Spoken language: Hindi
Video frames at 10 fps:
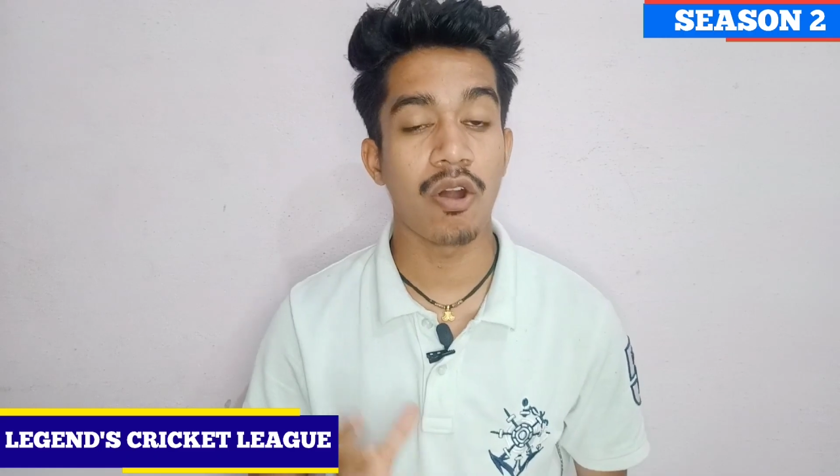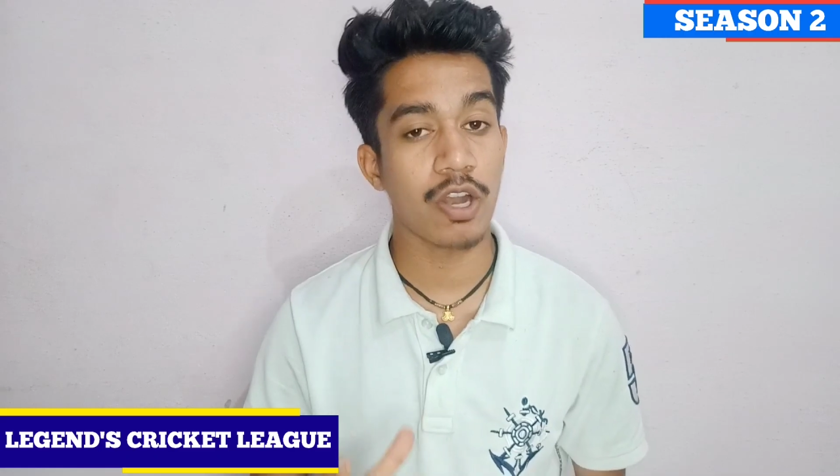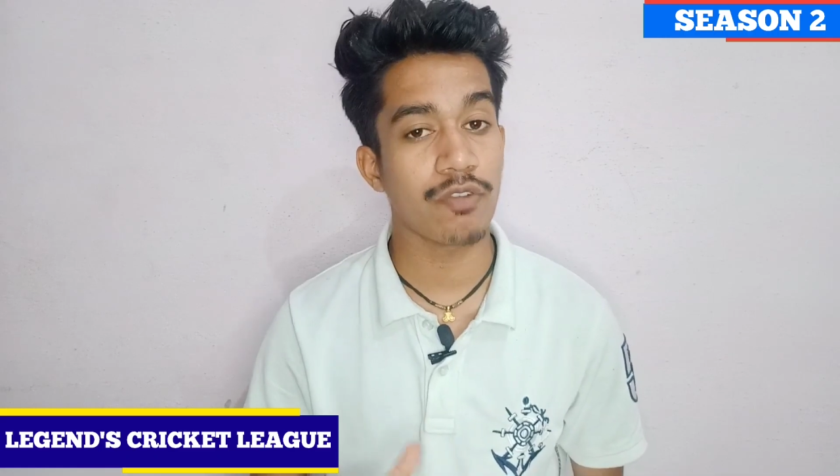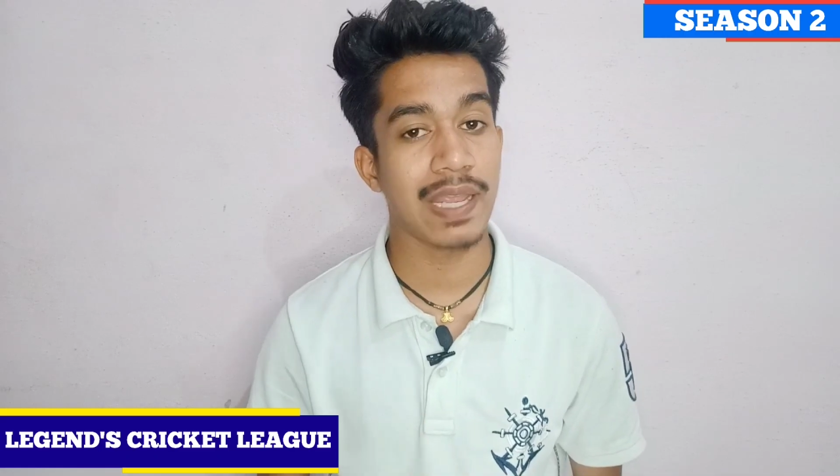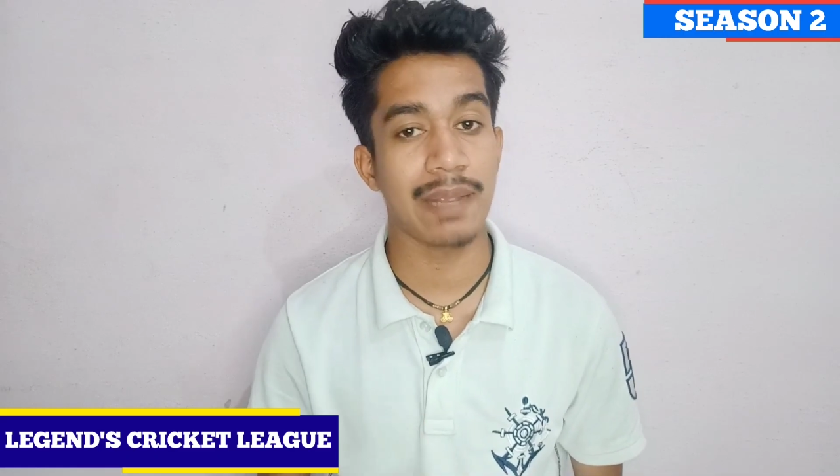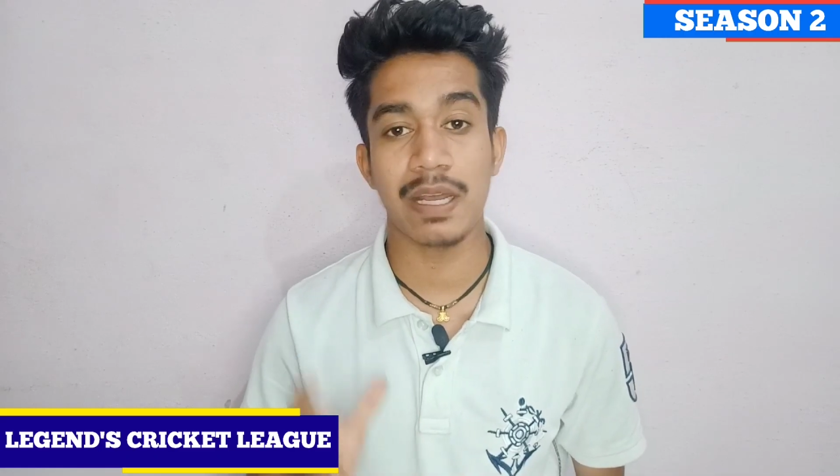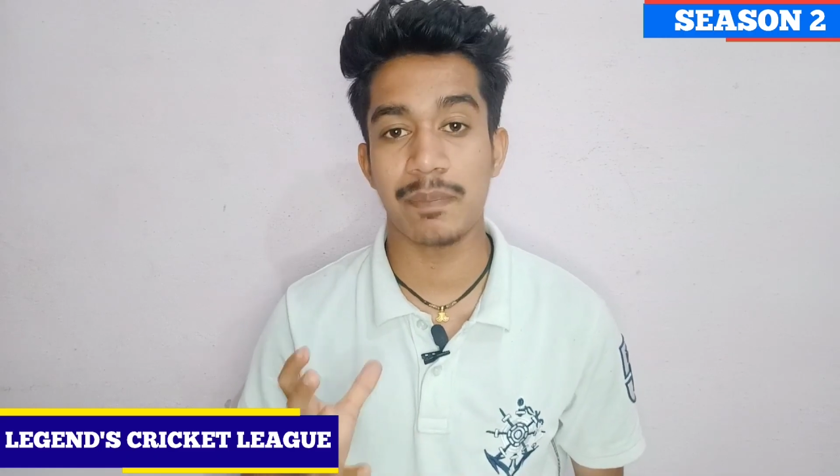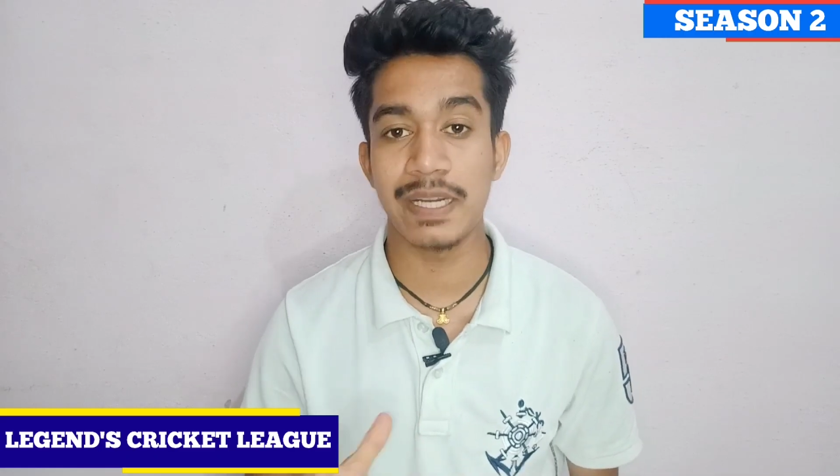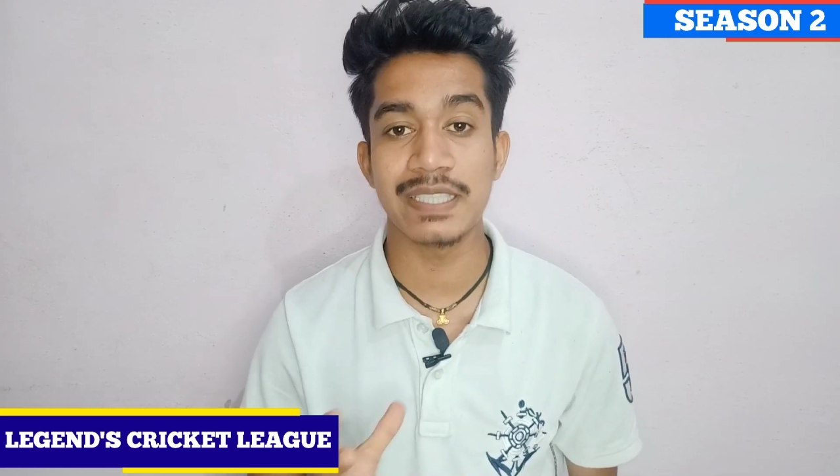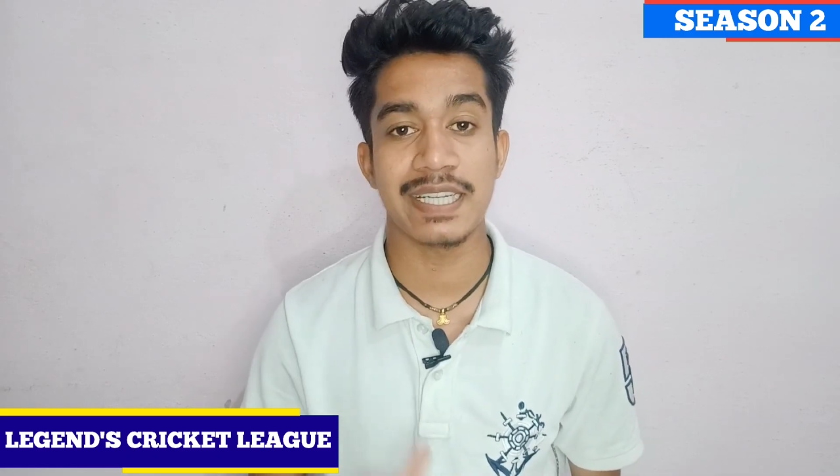और भी एक
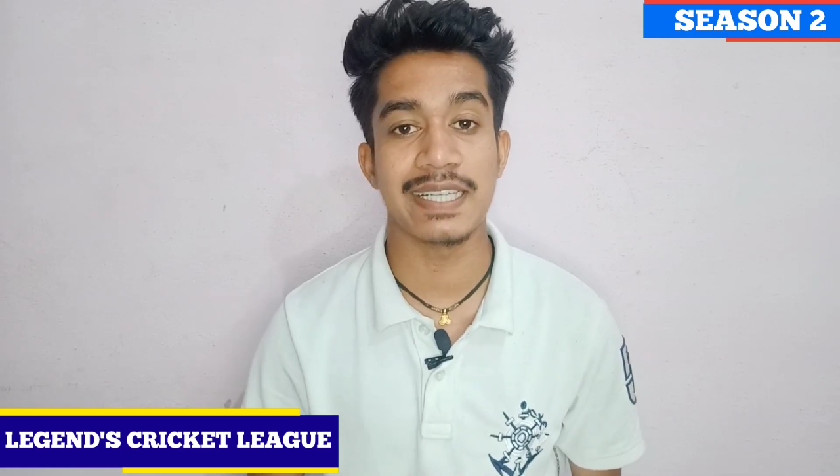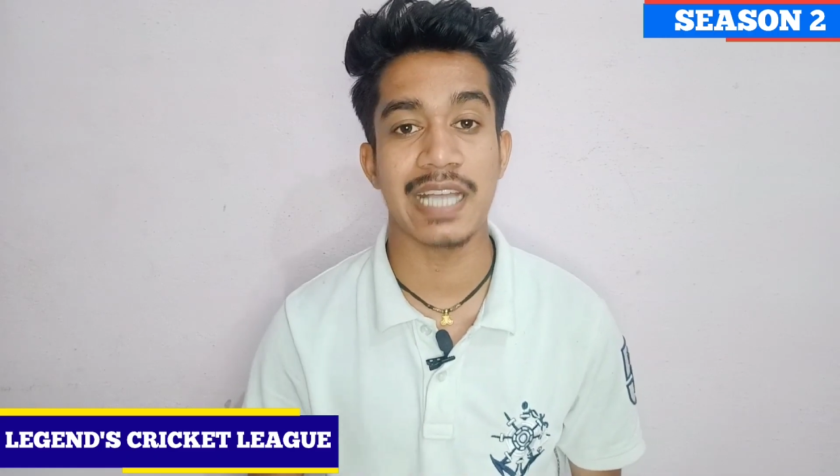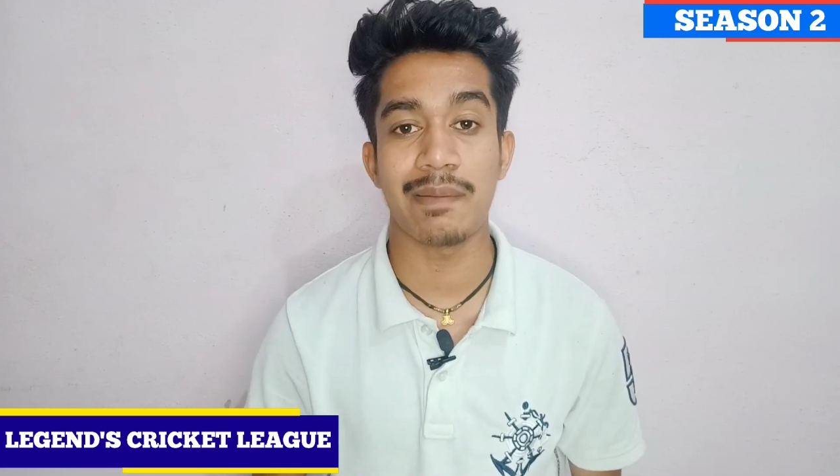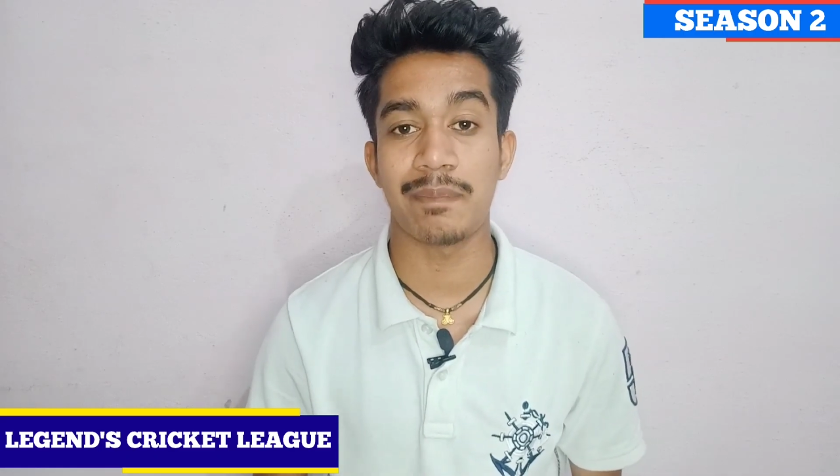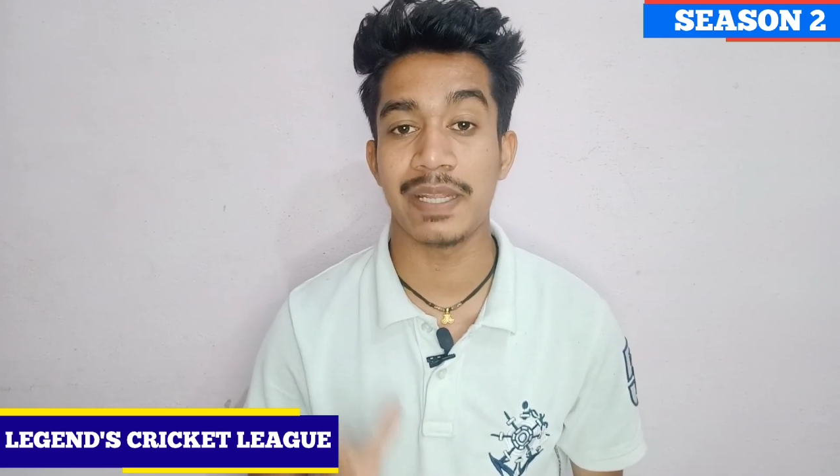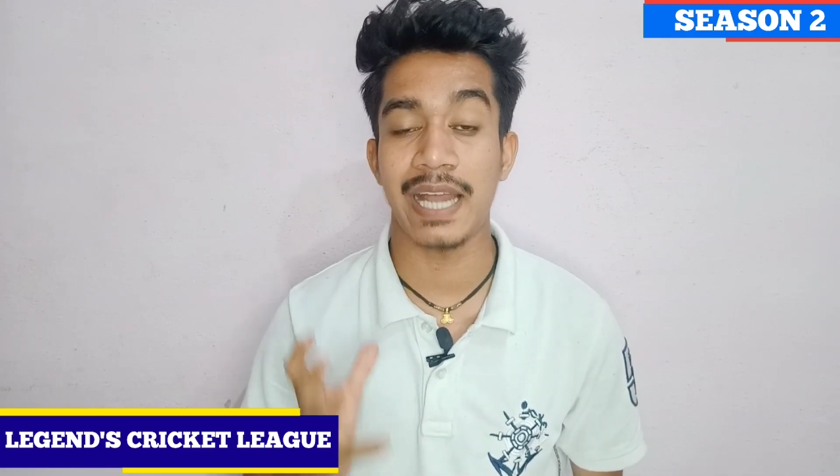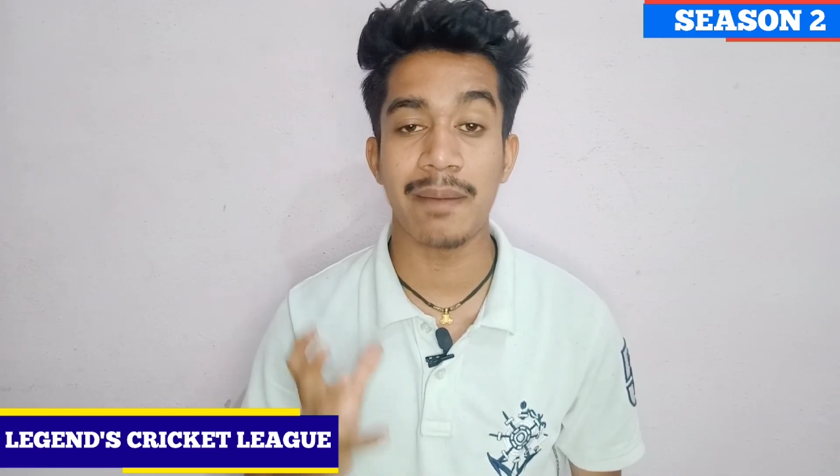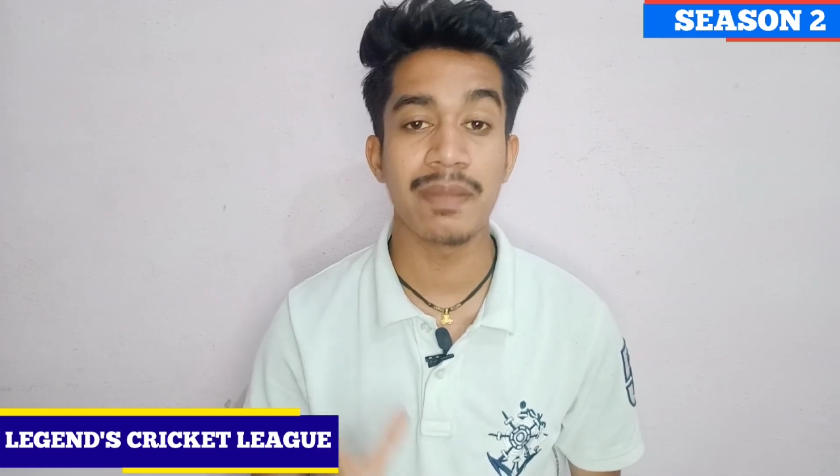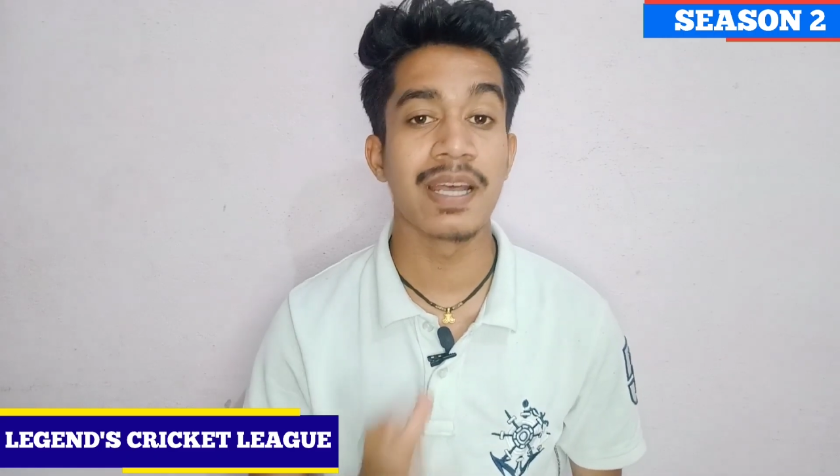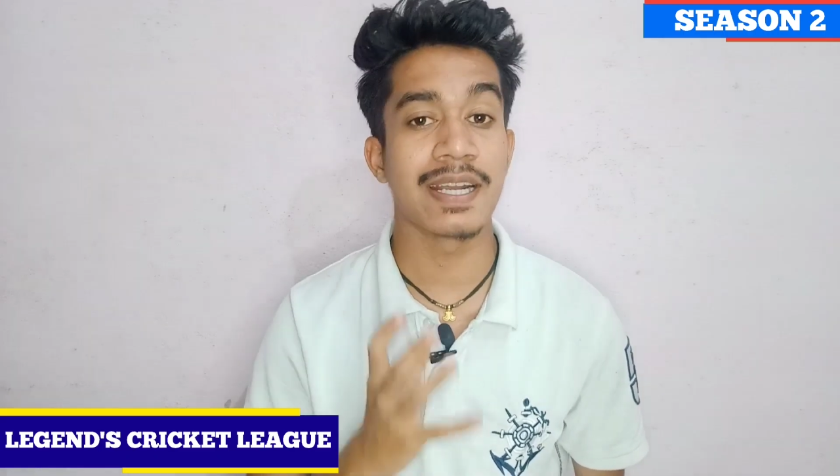बार फिर से खिताब अपने नाम